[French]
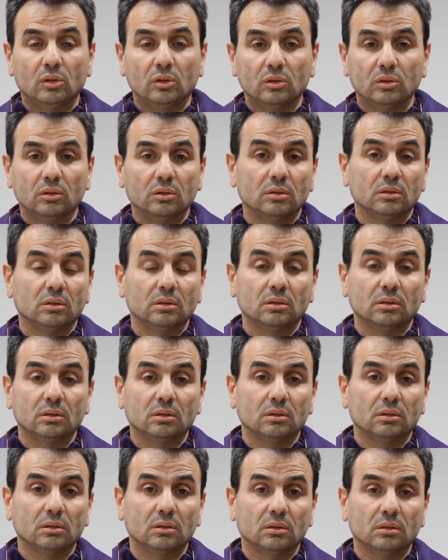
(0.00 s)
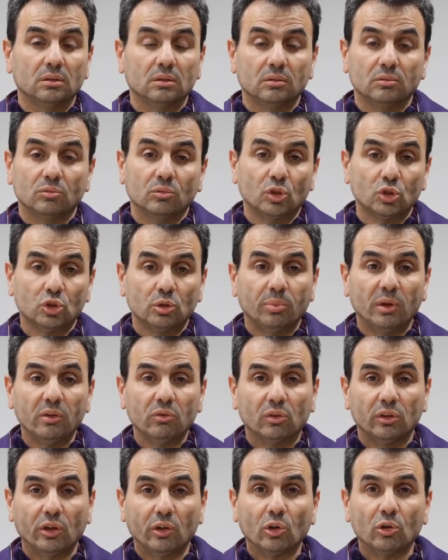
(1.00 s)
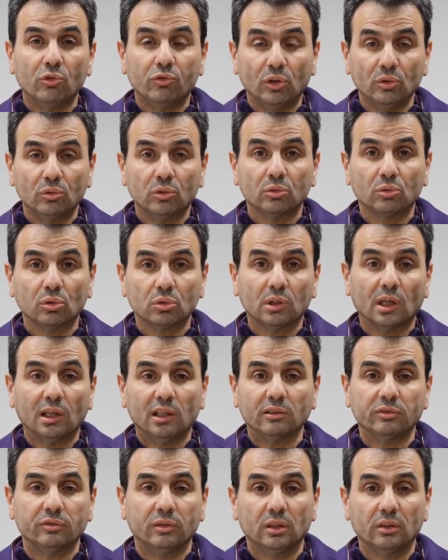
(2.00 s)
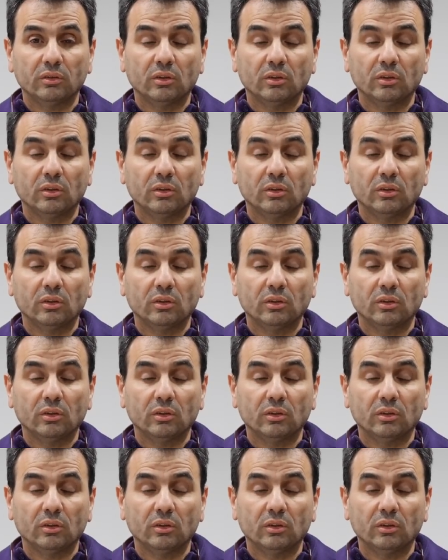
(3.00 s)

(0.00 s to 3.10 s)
Euh, moi, je pense qu'on a une refonte totale à faire.